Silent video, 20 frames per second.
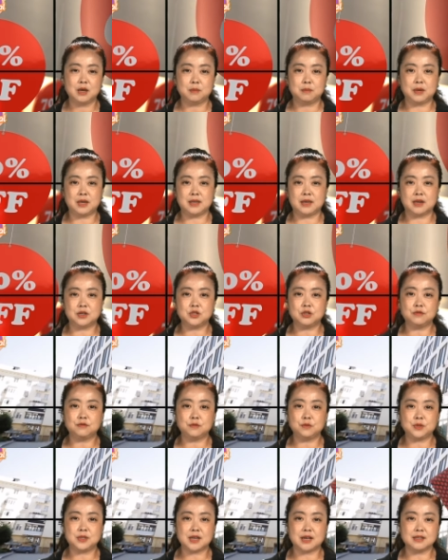每年支
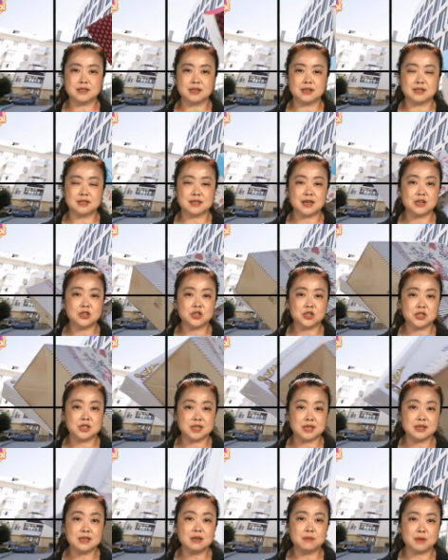付将近三十
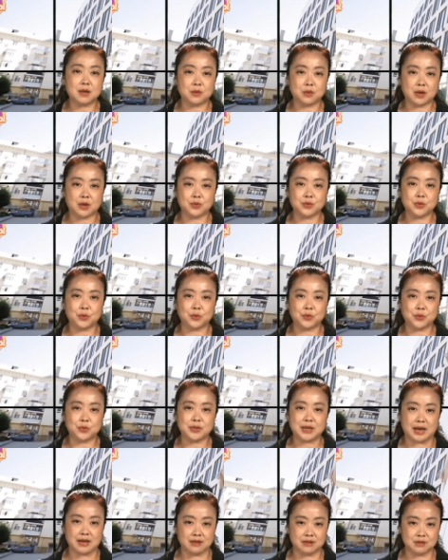七亿美元用于
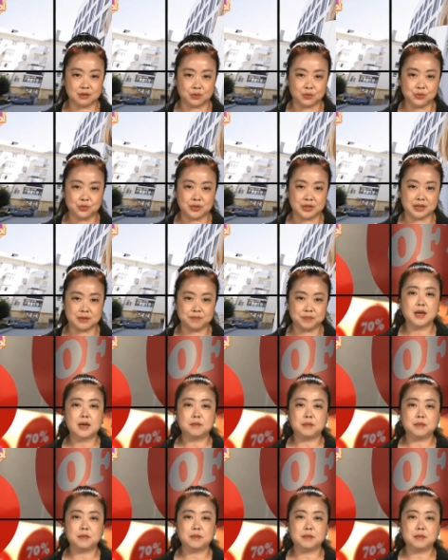牙科的护理。